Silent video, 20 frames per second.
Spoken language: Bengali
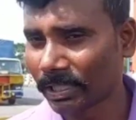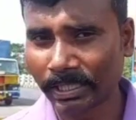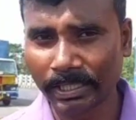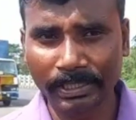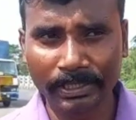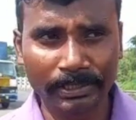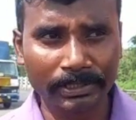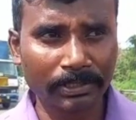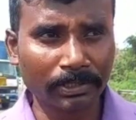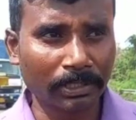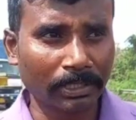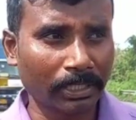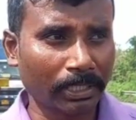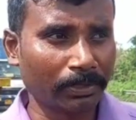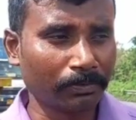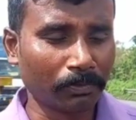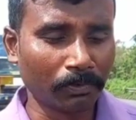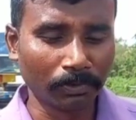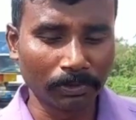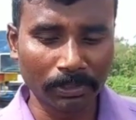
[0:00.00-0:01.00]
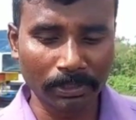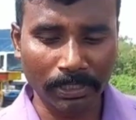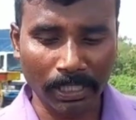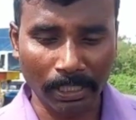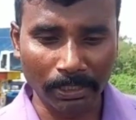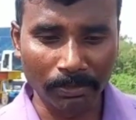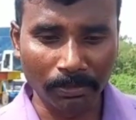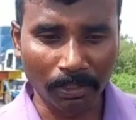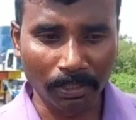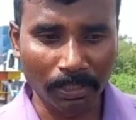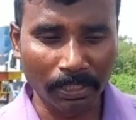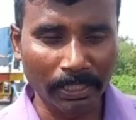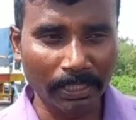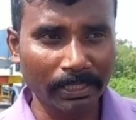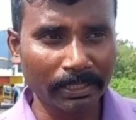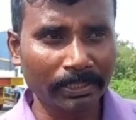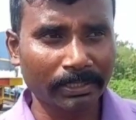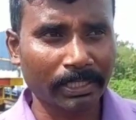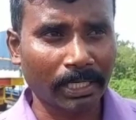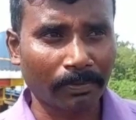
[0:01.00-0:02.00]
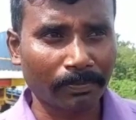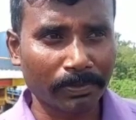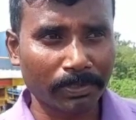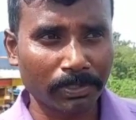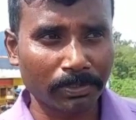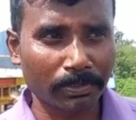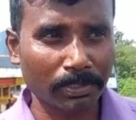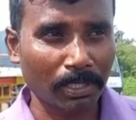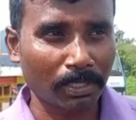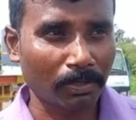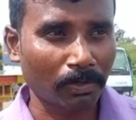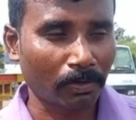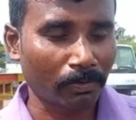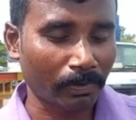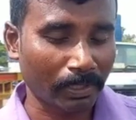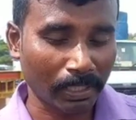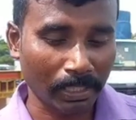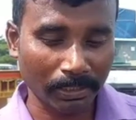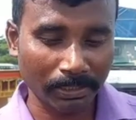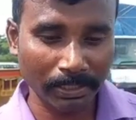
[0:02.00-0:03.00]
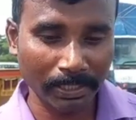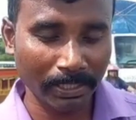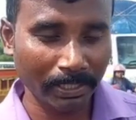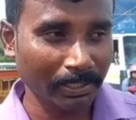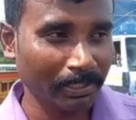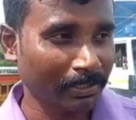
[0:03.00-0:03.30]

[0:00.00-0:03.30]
এই যানজট নেই ট্রাফিক সিস্টেম নর্মাল আছে